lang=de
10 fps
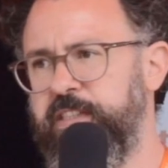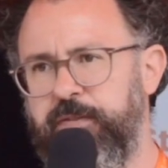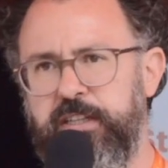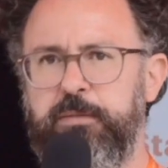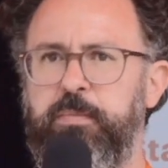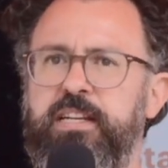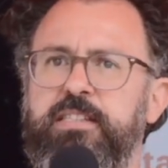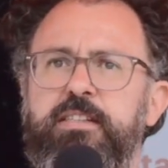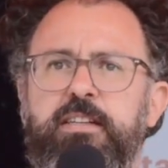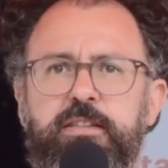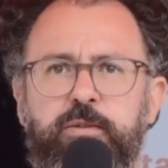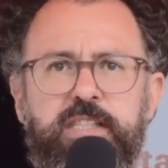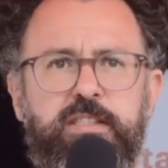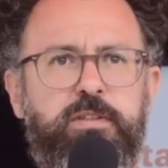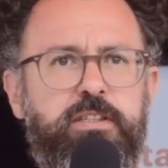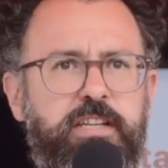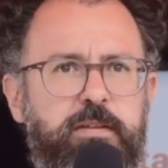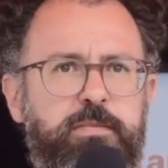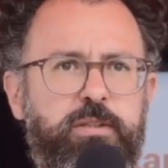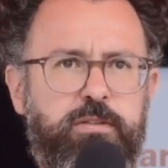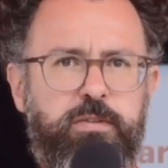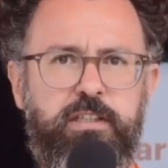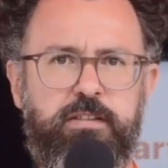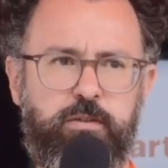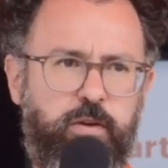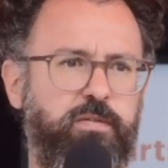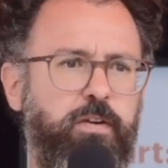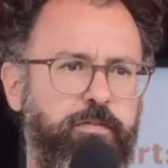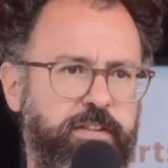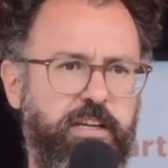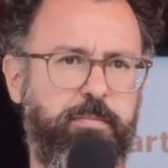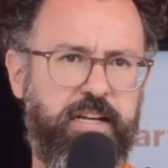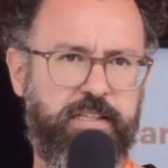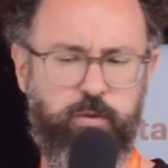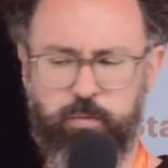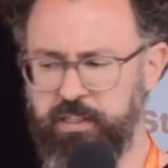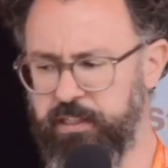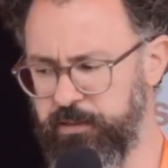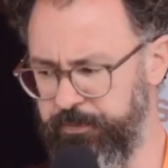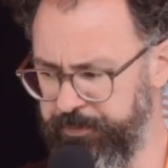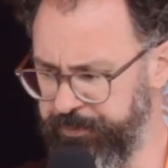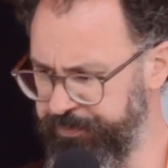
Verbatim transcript: sehr wenig Plastik, also ganz viele Themen, die uns wichtig sind, können wir auf dieser Basis umsetzen.